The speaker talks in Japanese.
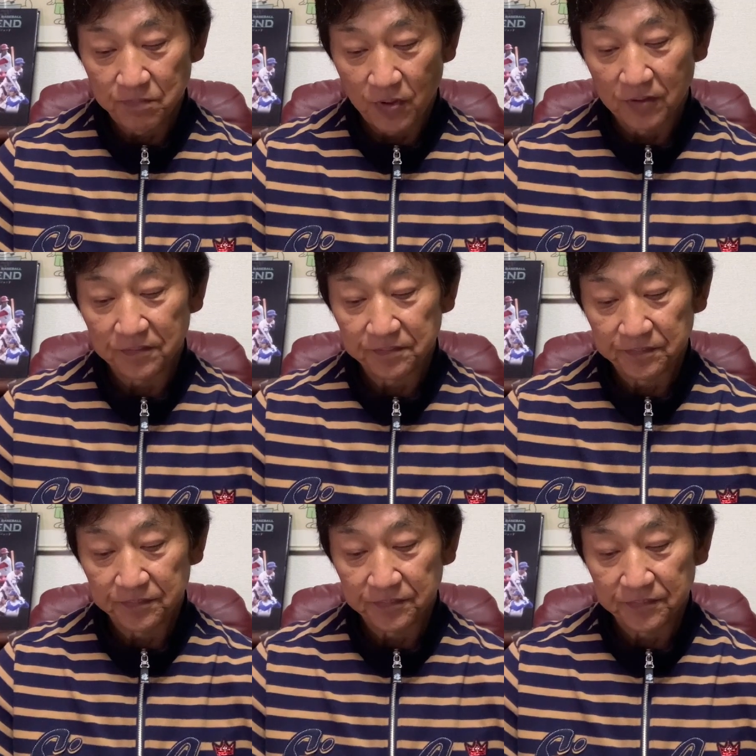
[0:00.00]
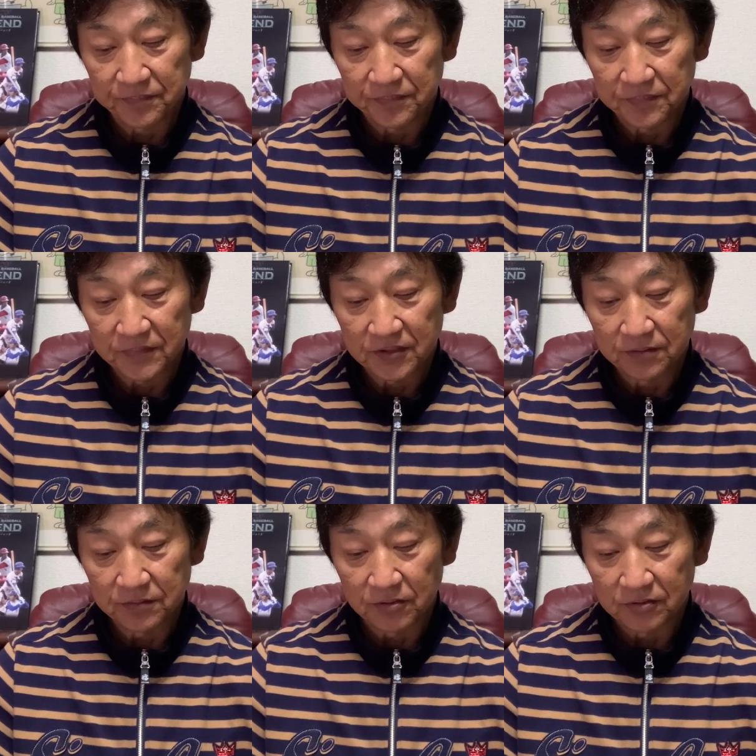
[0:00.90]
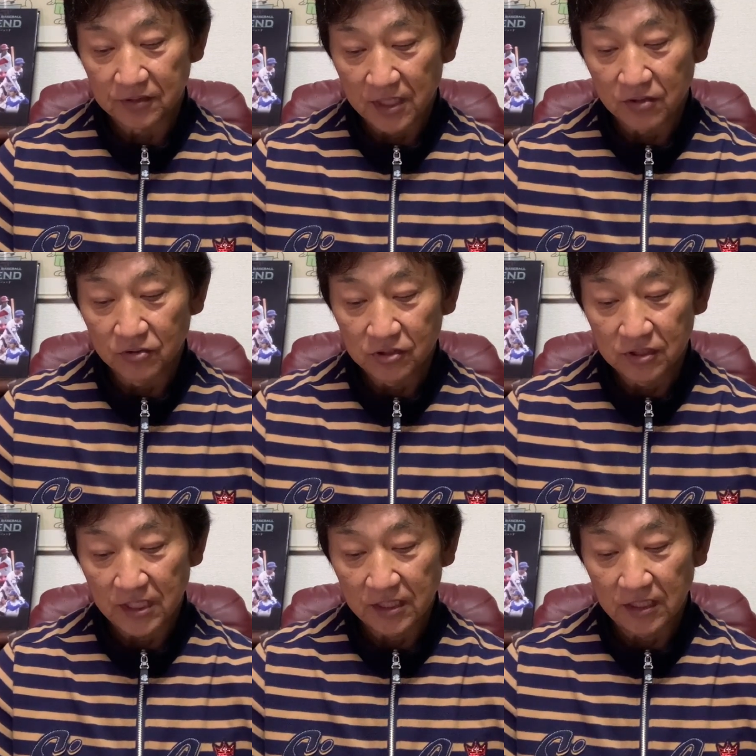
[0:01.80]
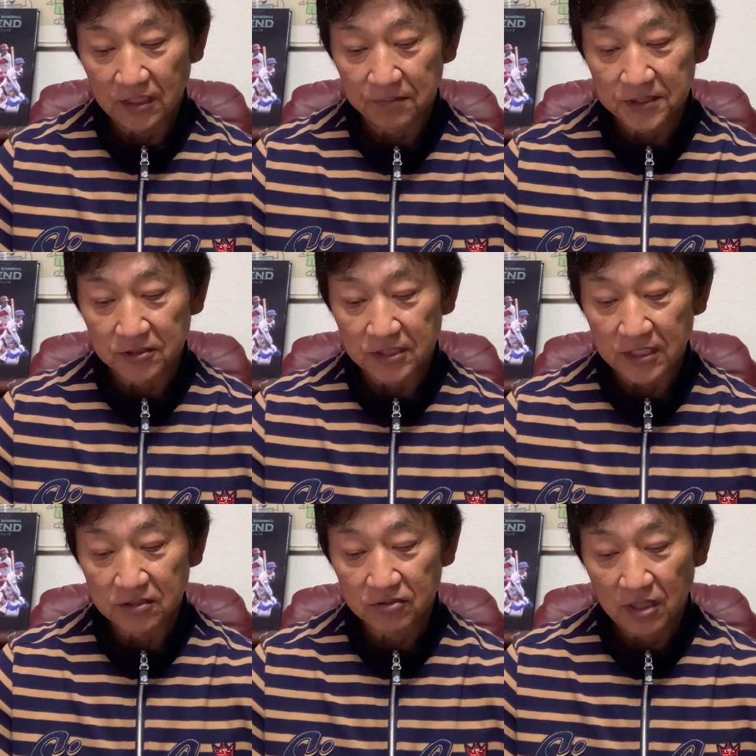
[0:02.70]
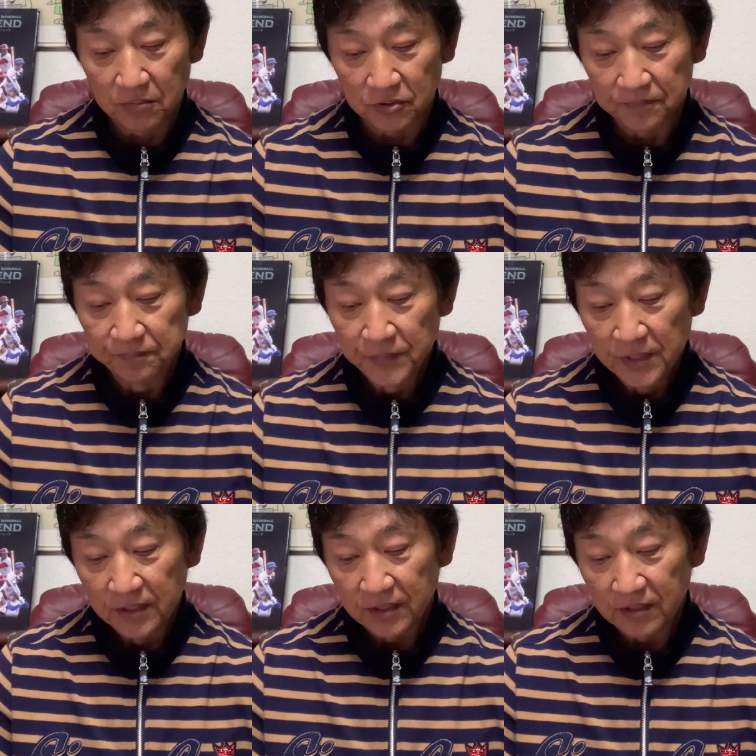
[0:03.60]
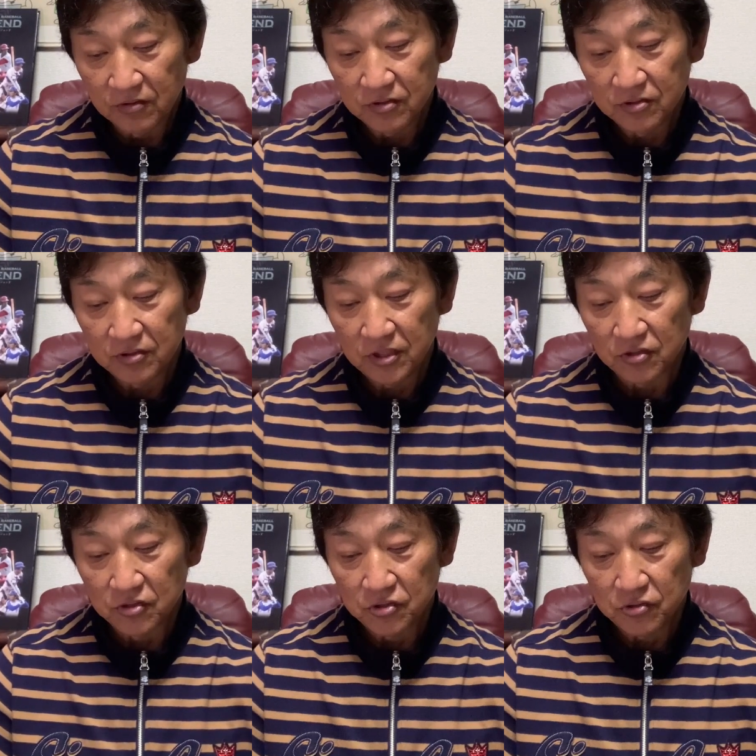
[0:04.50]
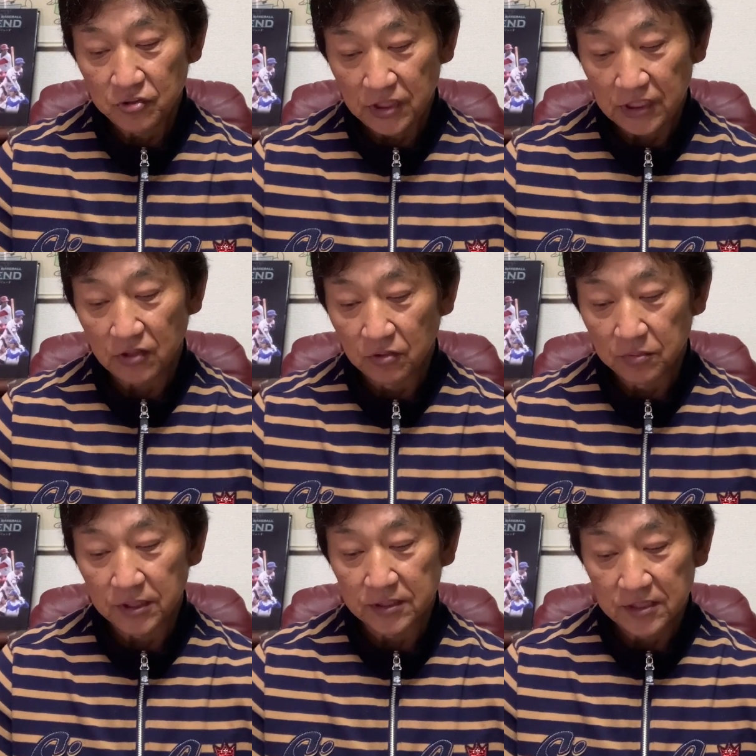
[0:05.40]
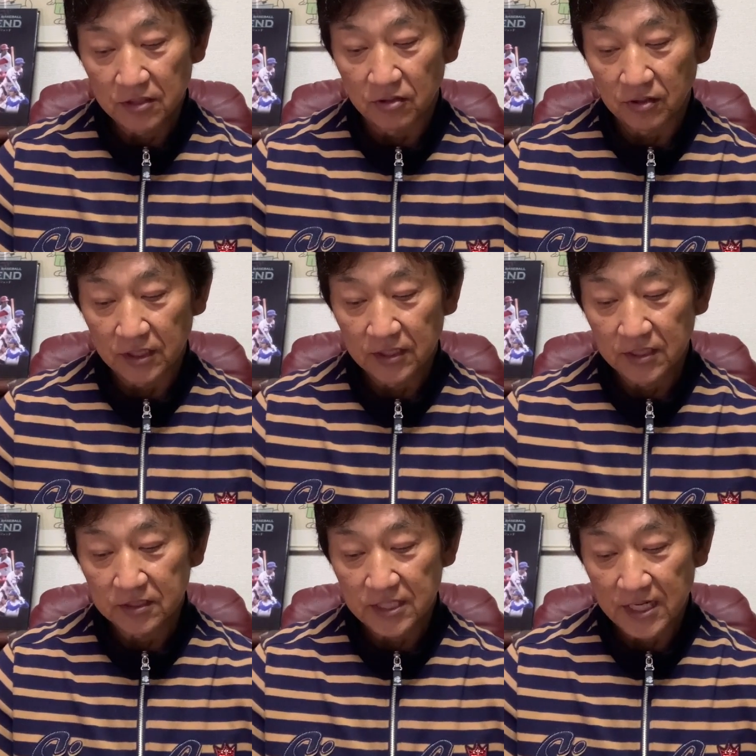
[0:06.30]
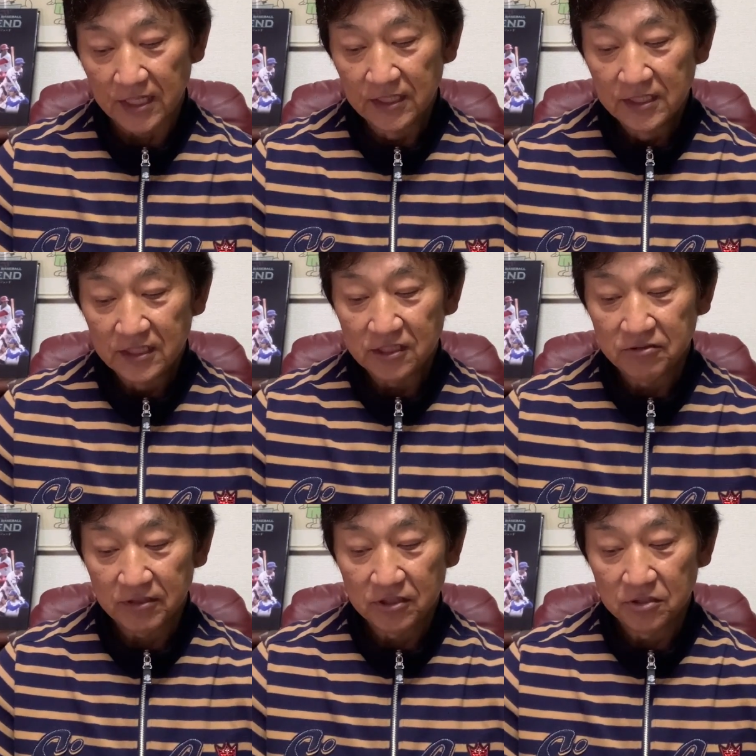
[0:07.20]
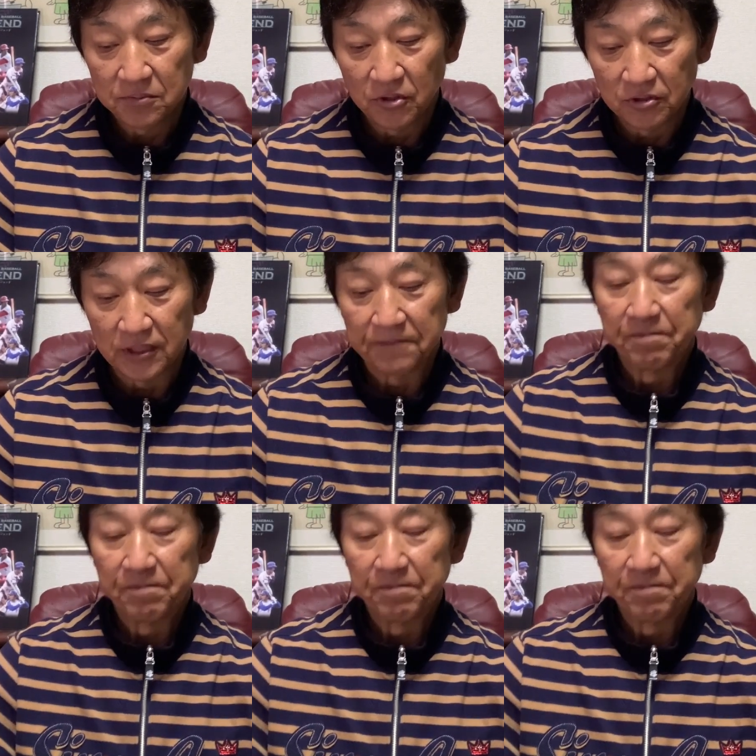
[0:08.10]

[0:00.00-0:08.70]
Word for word: 本うんそうですね今年だけで言いますと30ゲーム、え62の12ホームラン0打点31割9分4厘